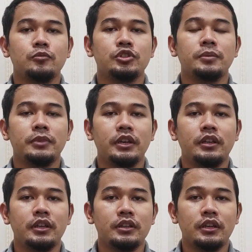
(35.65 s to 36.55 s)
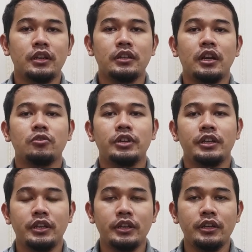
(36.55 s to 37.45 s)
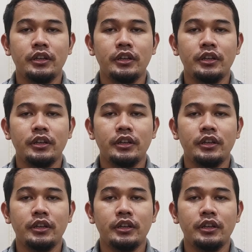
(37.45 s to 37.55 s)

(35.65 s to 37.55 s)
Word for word: musim dinginnya tidak terlalu dingin